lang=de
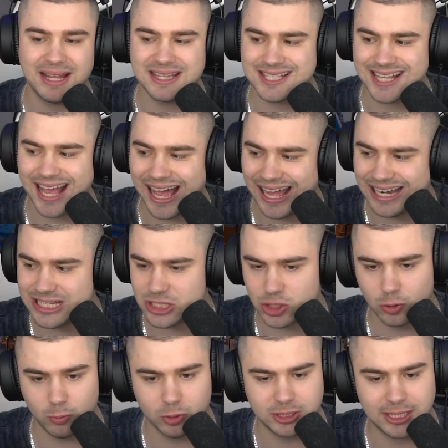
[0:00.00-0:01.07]
Manzer, alles
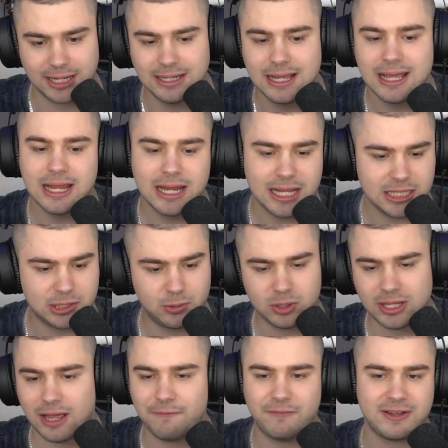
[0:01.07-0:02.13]
drum und dran. Ich
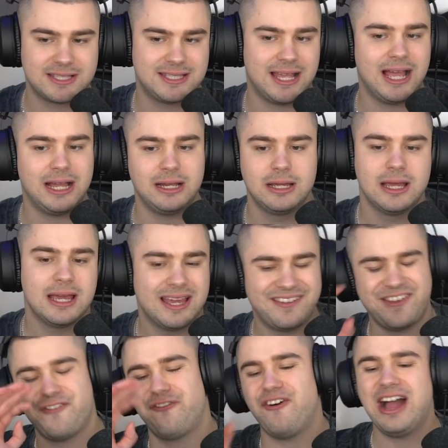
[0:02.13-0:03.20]
würde einfach sagen,
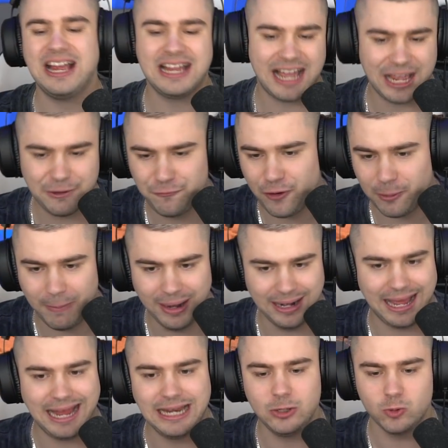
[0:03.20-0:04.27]
wir fangen einfach mal
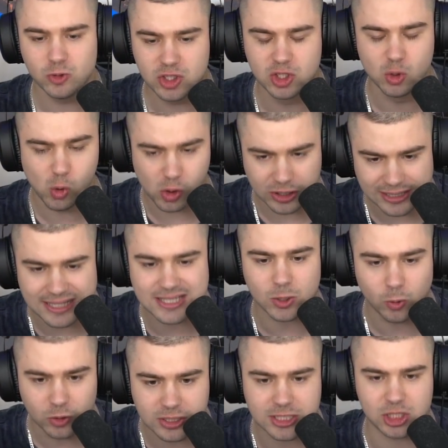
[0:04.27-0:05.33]
an und suchen das
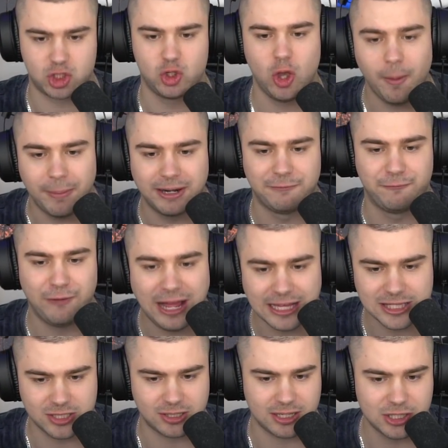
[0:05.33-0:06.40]
unzerstörbare
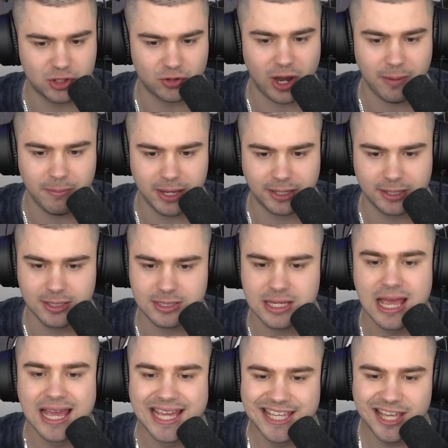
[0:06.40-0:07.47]
Fahrzeug in Trimakers.
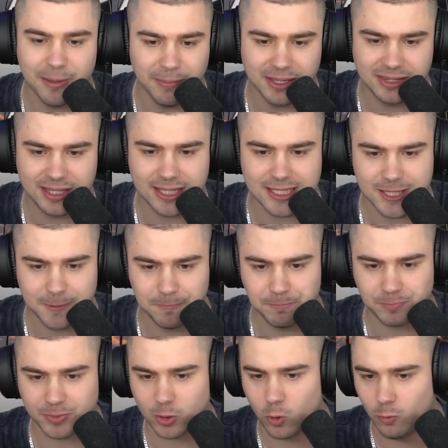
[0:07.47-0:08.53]
Hier mit
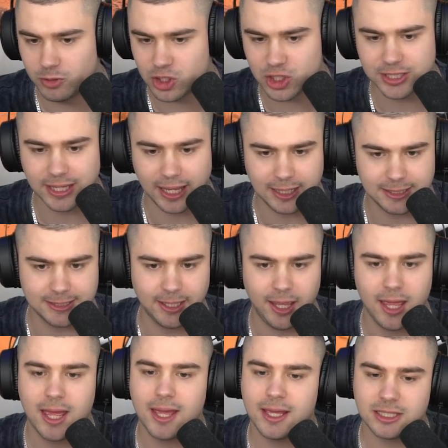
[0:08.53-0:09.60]
diesem komischen Teil hier.
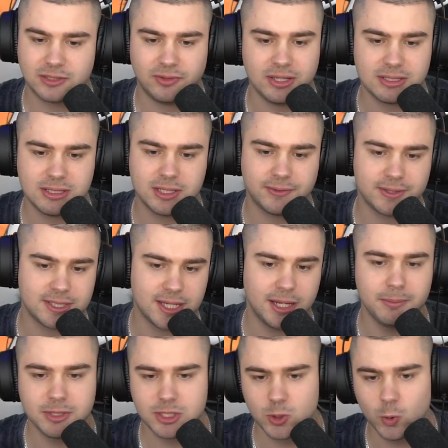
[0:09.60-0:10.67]
Ich weiß nicht, was seine
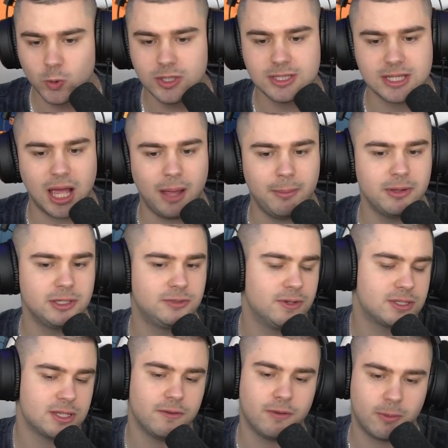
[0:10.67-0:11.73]
Mission ist, aber ich
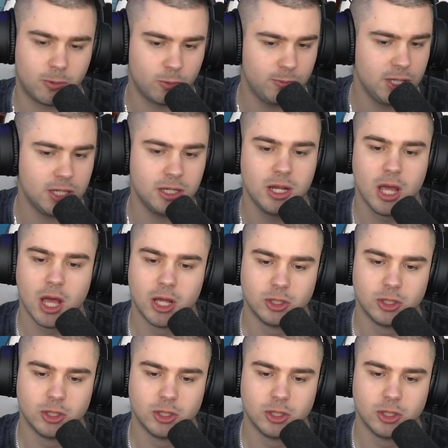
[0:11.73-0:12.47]
werde es einfach probieren.